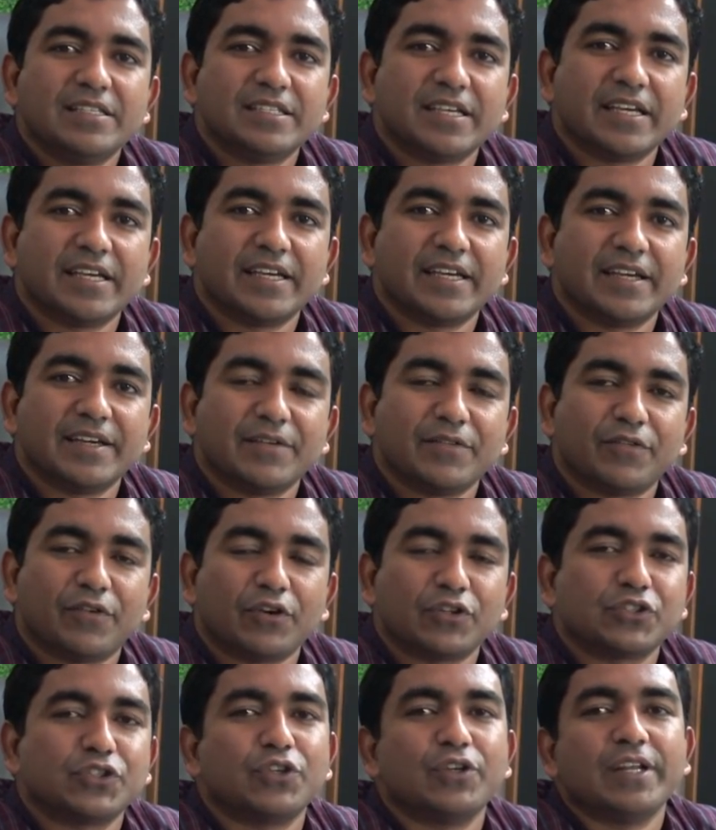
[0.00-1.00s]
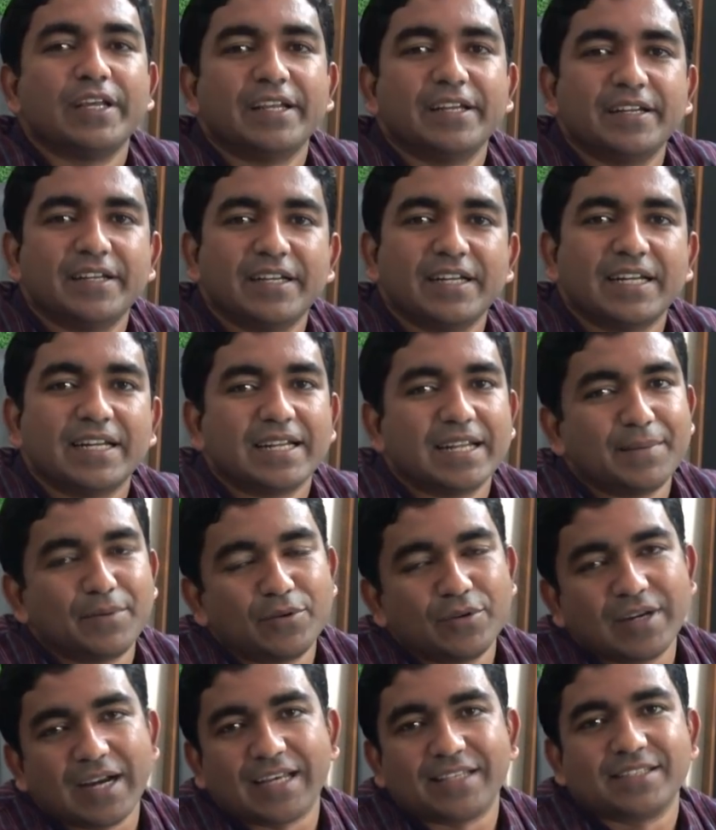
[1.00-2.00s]
যে ফসলের
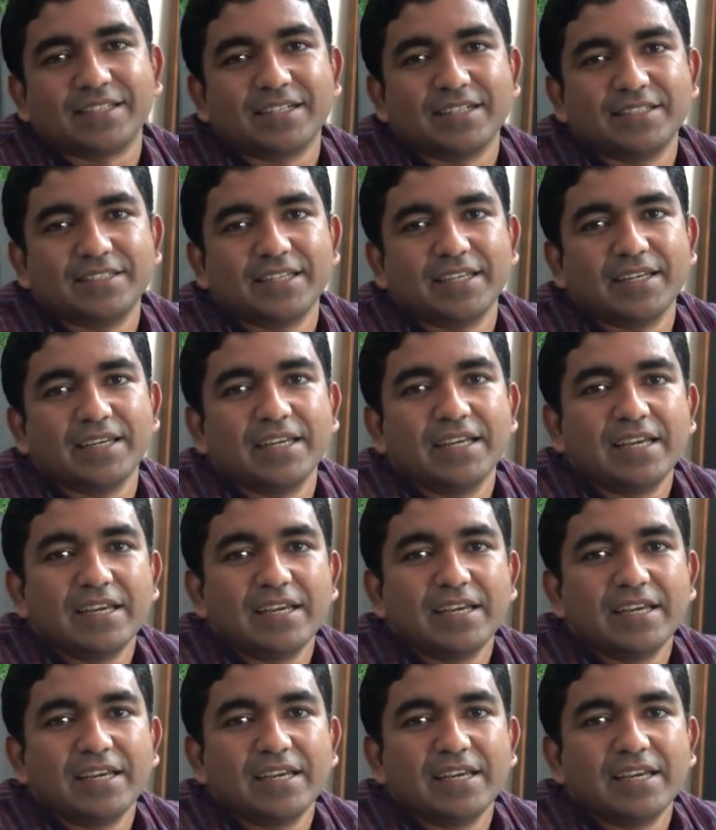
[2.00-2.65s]
এবং গাছের যে